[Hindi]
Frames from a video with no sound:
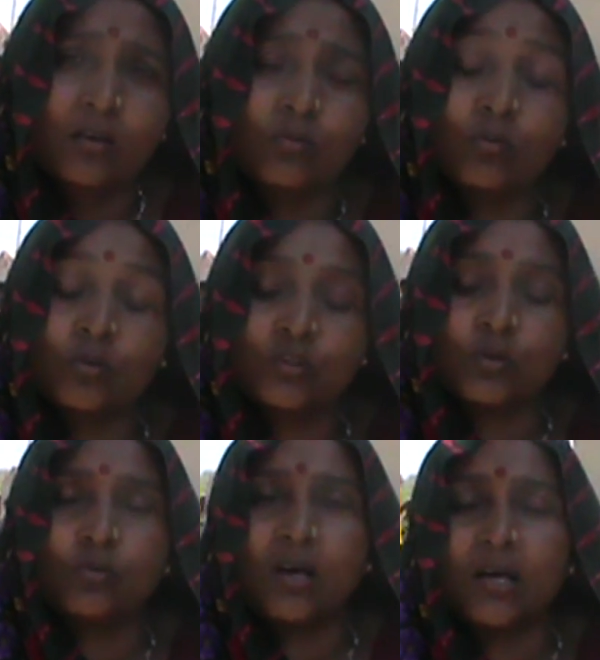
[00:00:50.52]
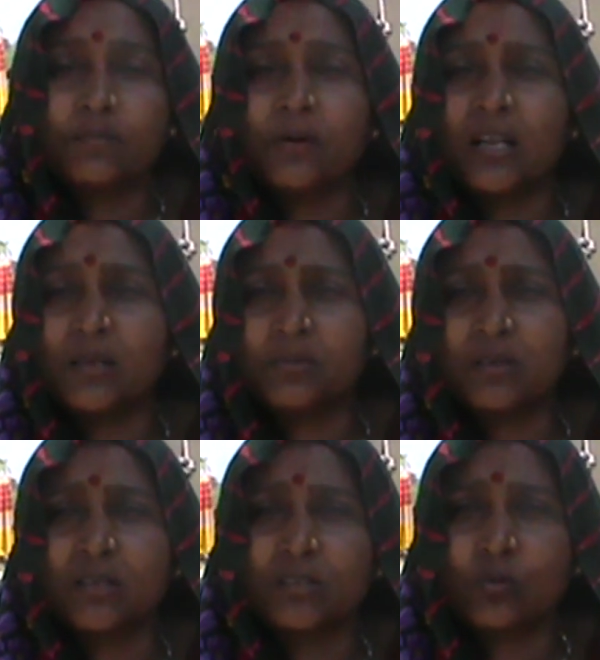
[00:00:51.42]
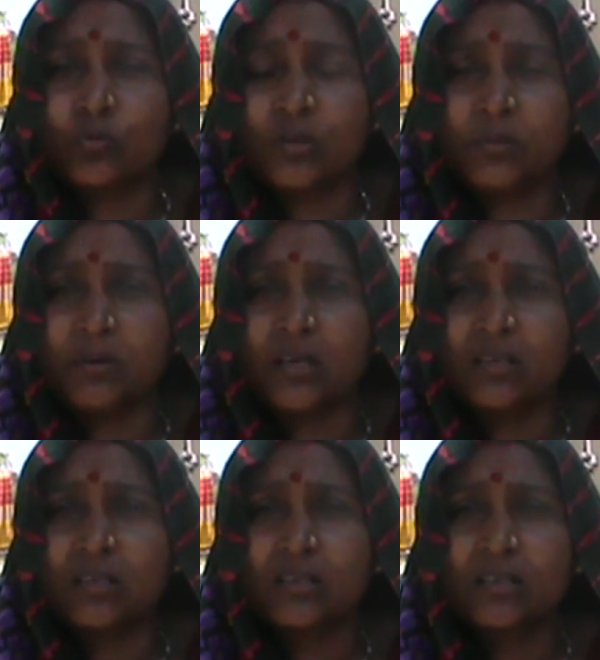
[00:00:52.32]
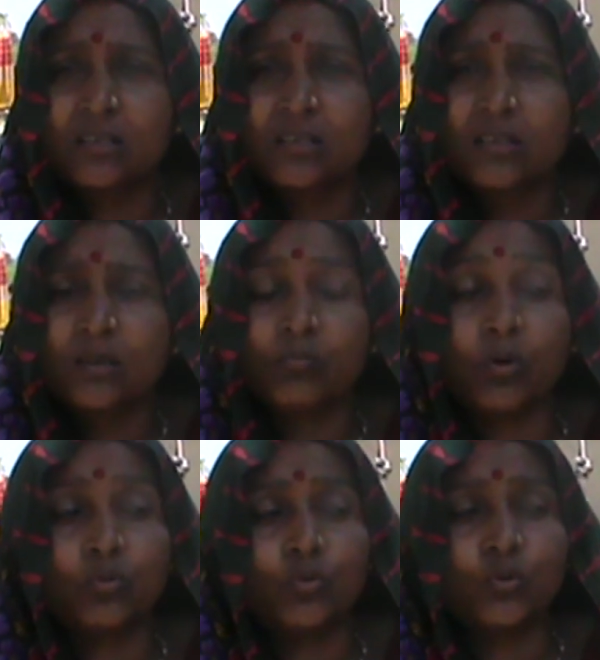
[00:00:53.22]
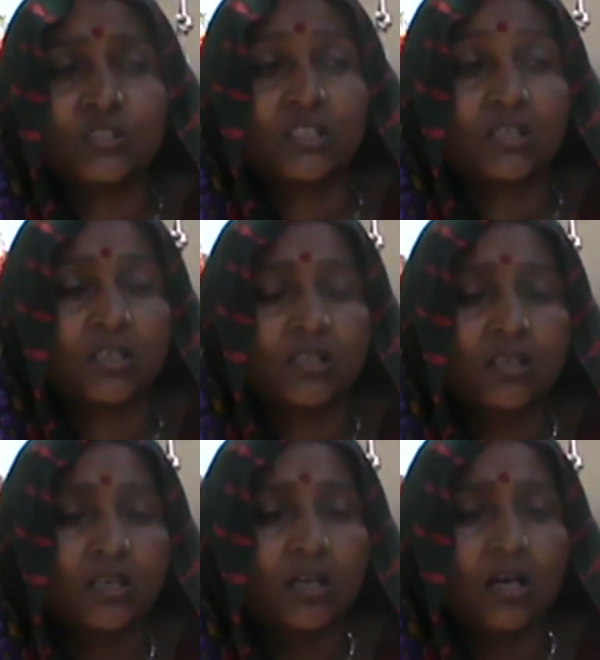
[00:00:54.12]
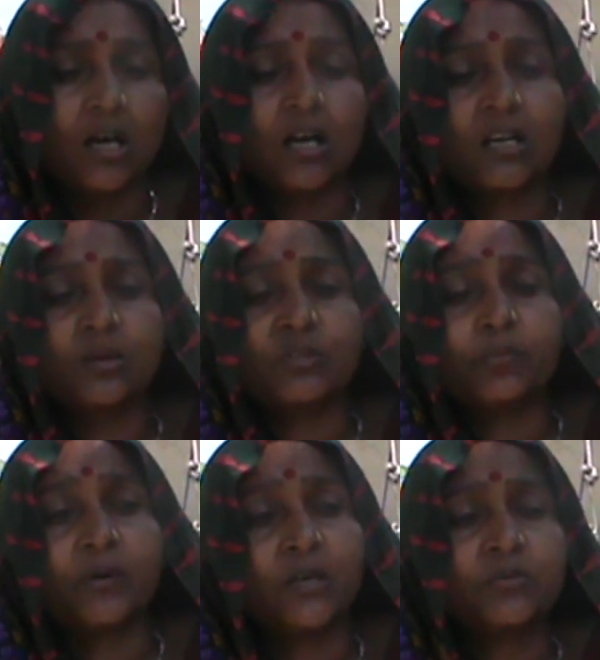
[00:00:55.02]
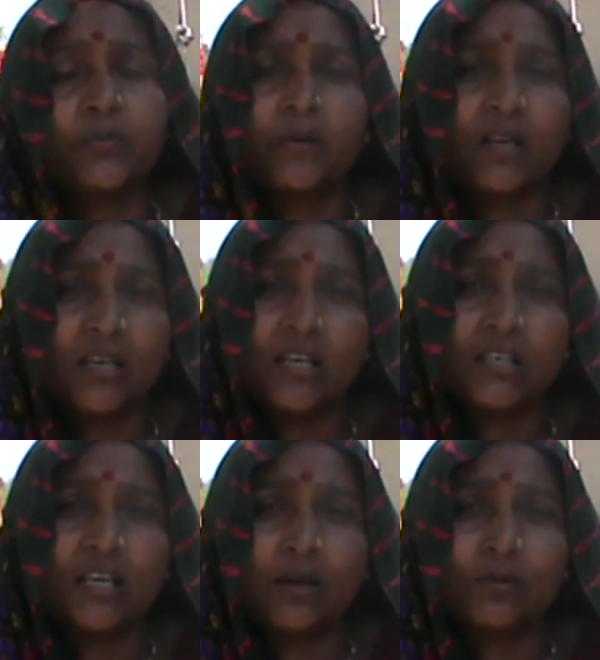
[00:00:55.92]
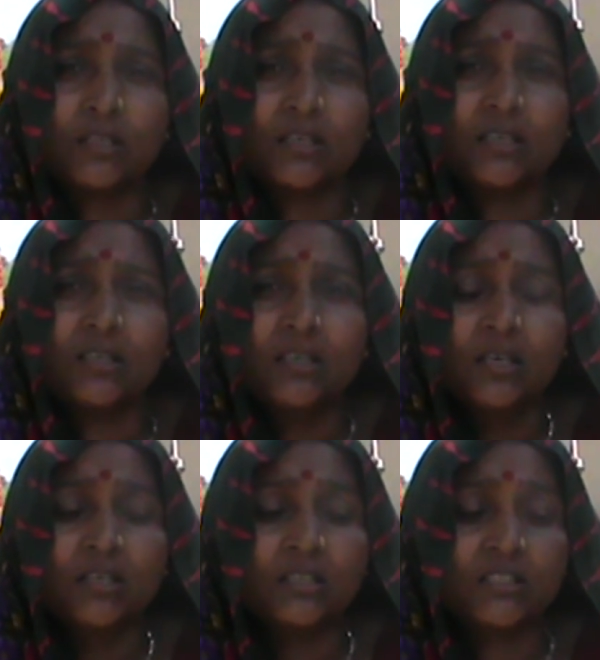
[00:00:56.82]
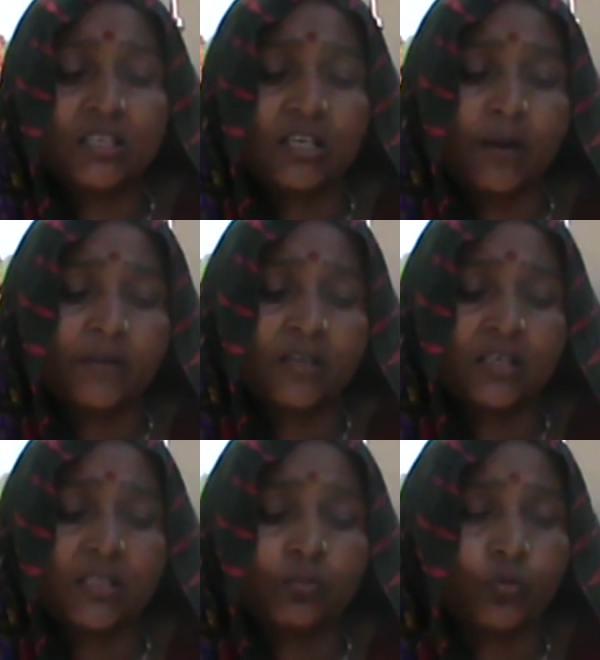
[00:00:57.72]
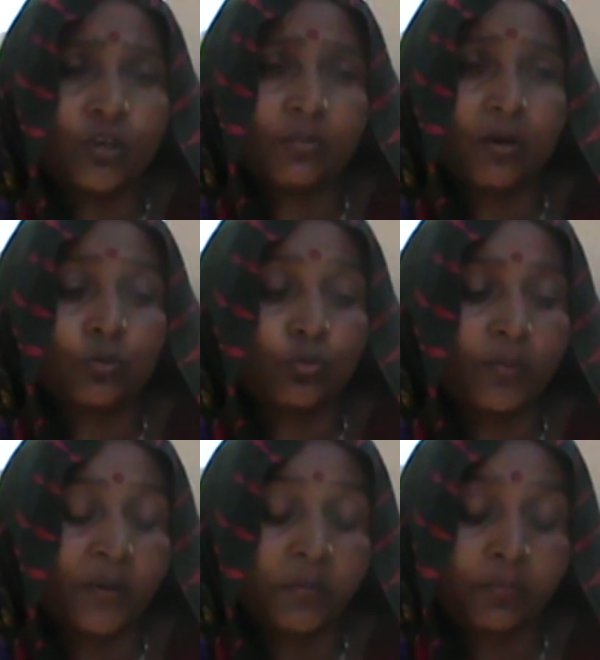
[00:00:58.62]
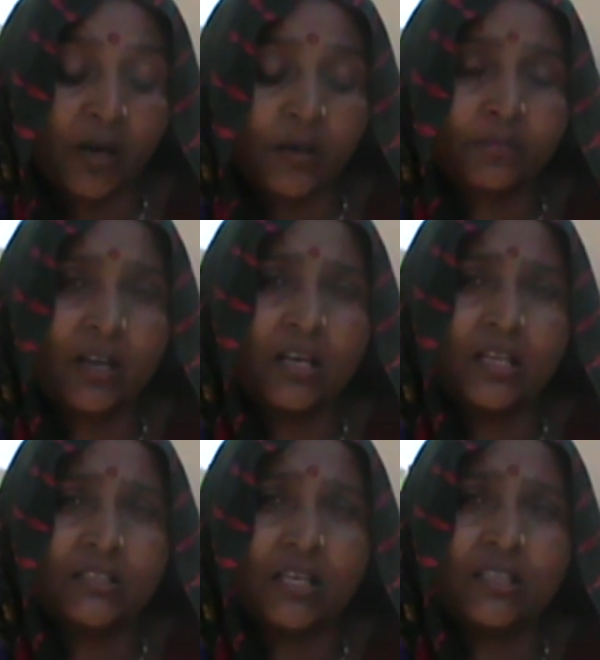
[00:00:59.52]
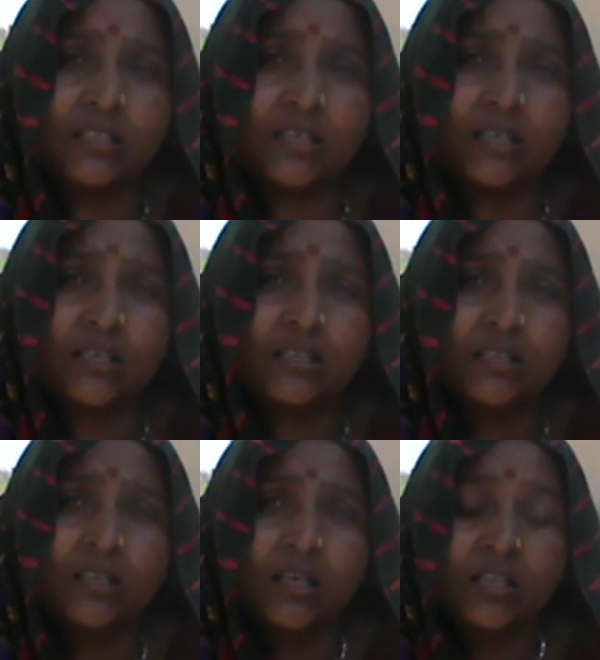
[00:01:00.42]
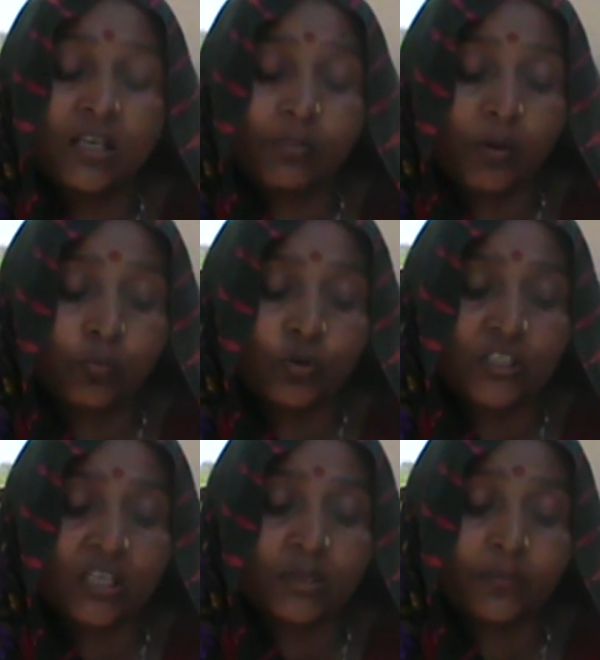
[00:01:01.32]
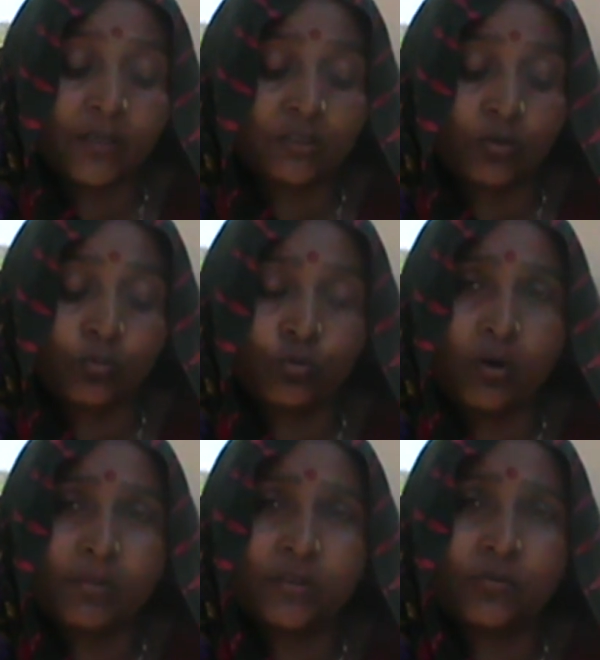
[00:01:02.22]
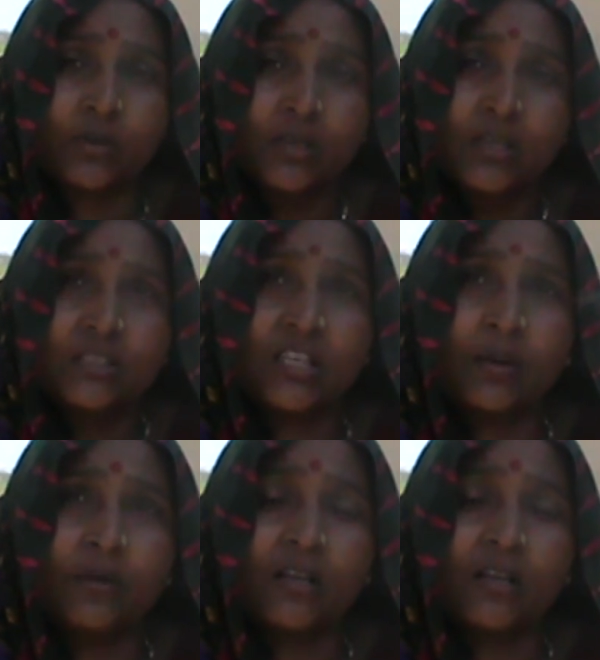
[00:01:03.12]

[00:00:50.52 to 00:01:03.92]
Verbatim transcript: गोरू चौक वाहन पानी के जरूरी बा बहुत दूर से अगर हम सब पाइप से पानी ले आवत है तो जे अपन खेती में बोए बा तो अपन पाइप नहीं ले जाए देता है कि हमारे बुढ़ जाए तो फिर जौन बोआ तौन जामे